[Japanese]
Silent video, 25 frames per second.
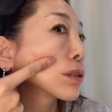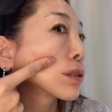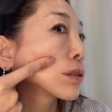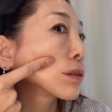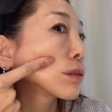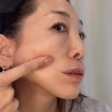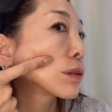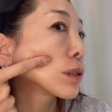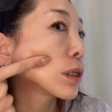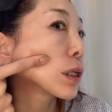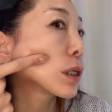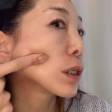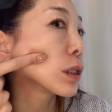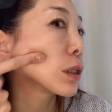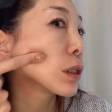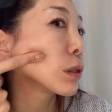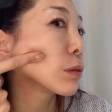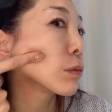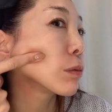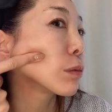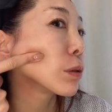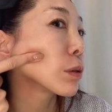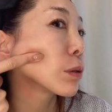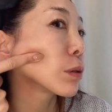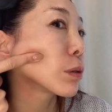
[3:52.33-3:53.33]
の
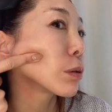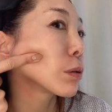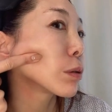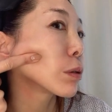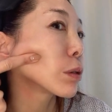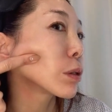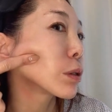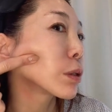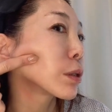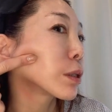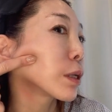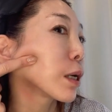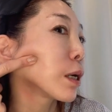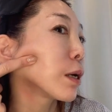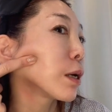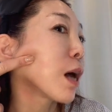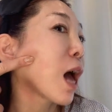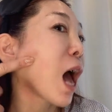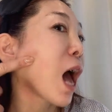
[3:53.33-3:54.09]
ラインを取って